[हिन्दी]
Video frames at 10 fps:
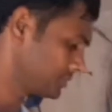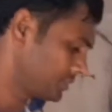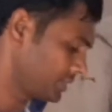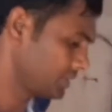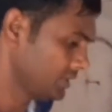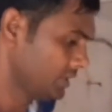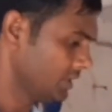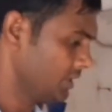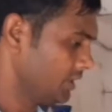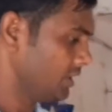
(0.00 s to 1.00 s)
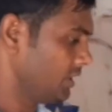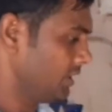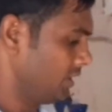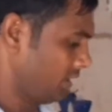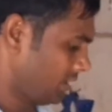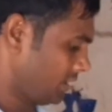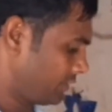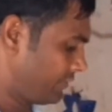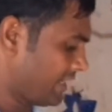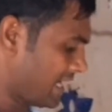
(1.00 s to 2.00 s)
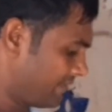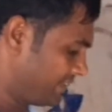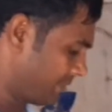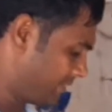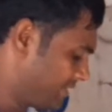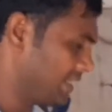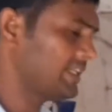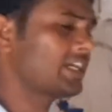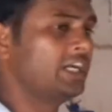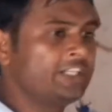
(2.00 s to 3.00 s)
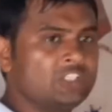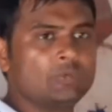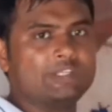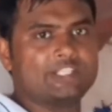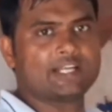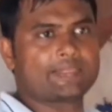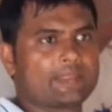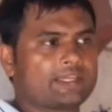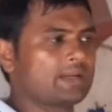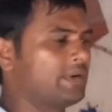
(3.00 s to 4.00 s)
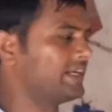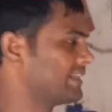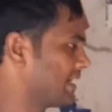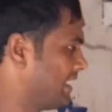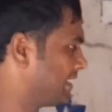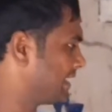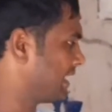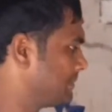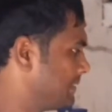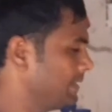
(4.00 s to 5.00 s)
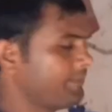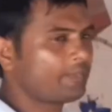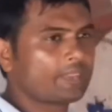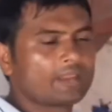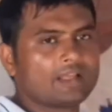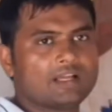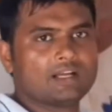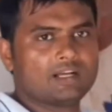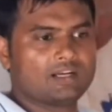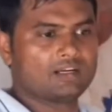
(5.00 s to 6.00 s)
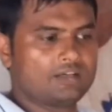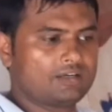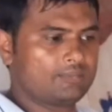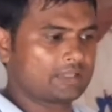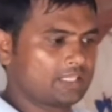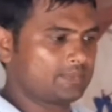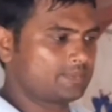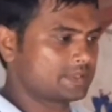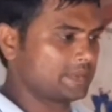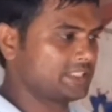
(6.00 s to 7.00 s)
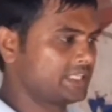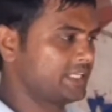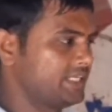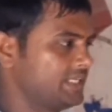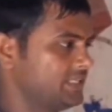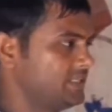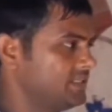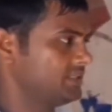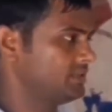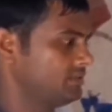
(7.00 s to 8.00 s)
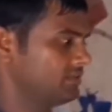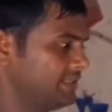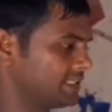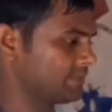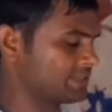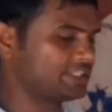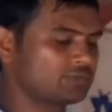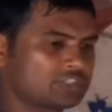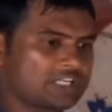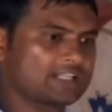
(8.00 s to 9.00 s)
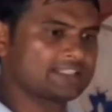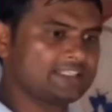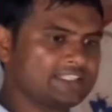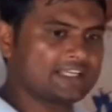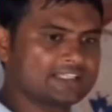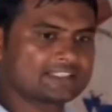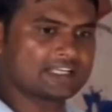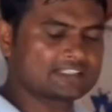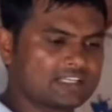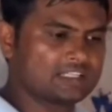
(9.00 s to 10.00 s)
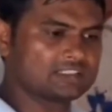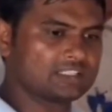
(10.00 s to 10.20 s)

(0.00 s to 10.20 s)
ठीक और फिलहाल अभी ये बिजी है ये कंटिन्यू बिजी रहते हैं ये मल्टी टैलेंटेड आदमी है आ, मतलब समझिए कि लेथ मशीन तो चलाते ही हैं साथ साथ